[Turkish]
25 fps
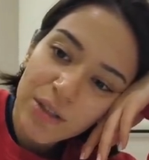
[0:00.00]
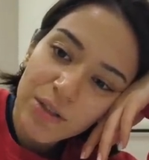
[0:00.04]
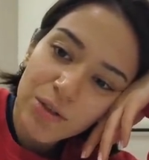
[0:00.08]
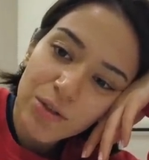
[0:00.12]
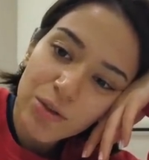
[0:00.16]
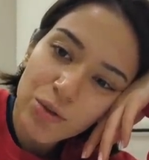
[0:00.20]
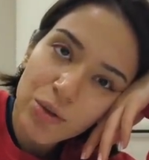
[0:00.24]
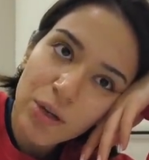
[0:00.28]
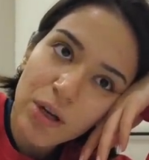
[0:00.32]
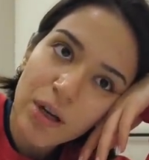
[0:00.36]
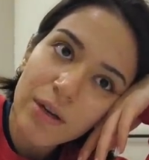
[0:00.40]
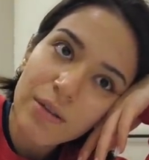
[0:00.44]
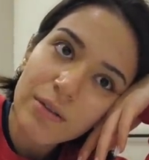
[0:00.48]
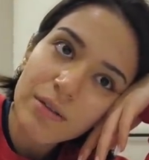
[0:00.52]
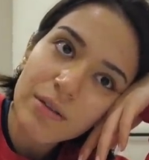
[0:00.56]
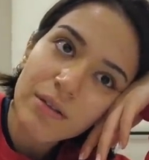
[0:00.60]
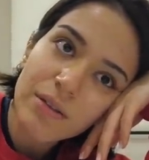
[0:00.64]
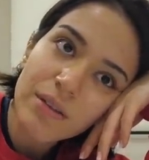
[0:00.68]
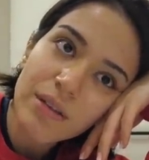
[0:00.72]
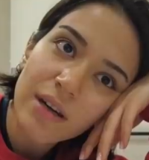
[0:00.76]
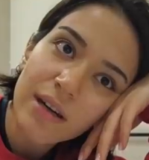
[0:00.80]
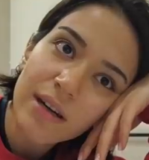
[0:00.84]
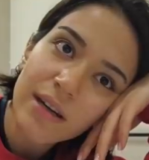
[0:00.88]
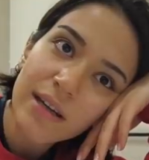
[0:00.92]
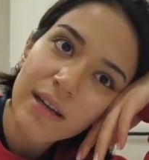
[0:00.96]
Şu an
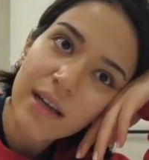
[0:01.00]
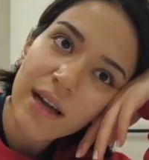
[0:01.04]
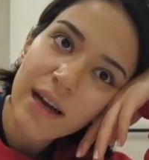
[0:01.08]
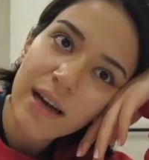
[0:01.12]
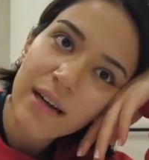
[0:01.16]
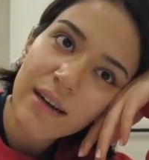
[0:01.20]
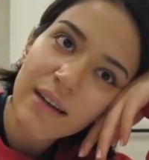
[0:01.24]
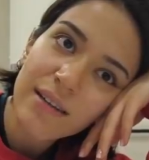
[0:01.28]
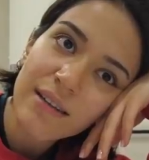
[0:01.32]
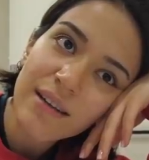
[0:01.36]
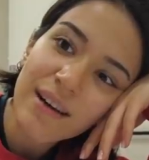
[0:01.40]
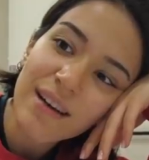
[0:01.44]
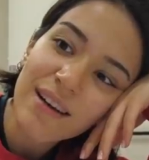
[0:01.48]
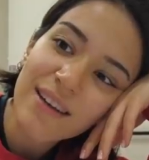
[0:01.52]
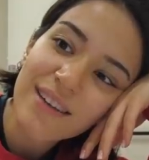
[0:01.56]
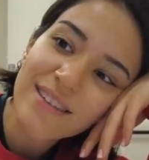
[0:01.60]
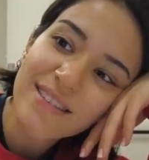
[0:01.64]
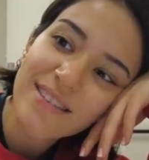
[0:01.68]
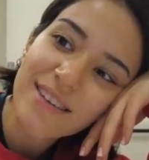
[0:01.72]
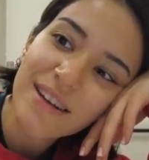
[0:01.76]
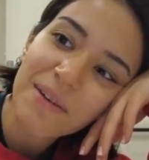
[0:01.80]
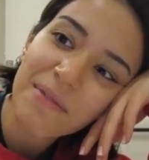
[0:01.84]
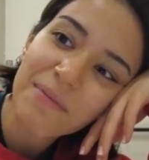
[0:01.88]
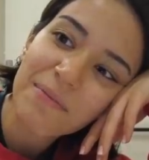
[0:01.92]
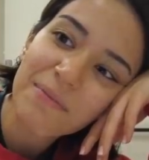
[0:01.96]
tarihlerden ah
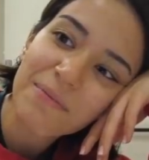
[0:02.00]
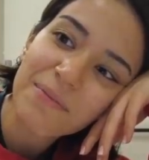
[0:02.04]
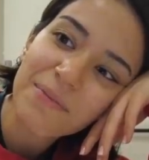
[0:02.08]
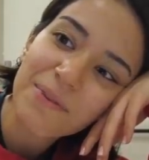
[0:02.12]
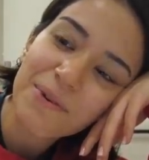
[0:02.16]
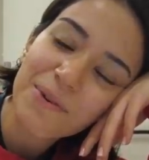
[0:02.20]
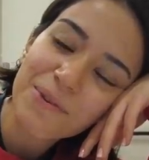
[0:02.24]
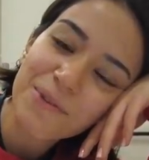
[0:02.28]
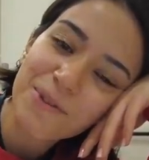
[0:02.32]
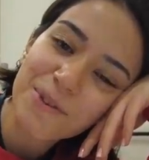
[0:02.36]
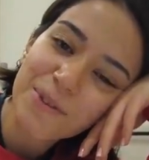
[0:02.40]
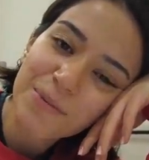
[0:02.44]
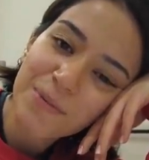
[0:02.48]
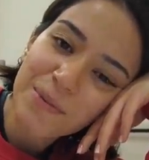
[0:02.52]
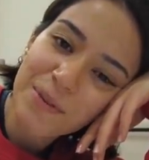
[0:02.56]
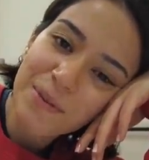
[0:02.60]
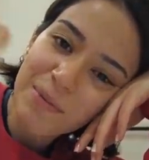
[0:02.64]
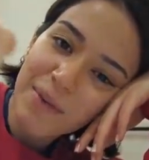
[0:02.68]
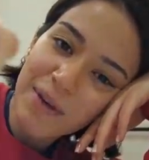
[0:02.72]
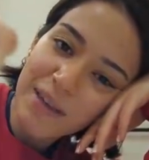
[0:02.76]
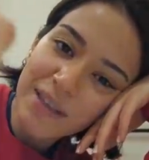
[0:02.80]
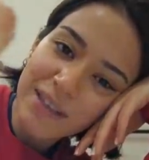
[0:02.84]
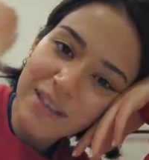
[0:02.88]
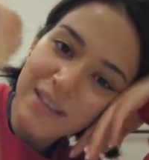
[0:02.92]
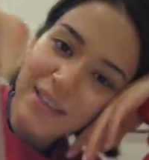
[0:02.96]
tam 31
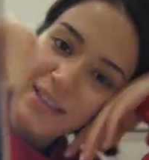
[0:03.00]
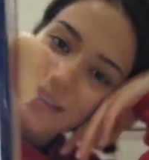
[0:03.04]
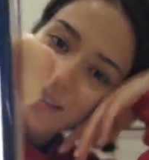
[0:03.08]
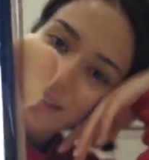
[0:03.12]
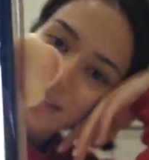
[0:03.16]
Mart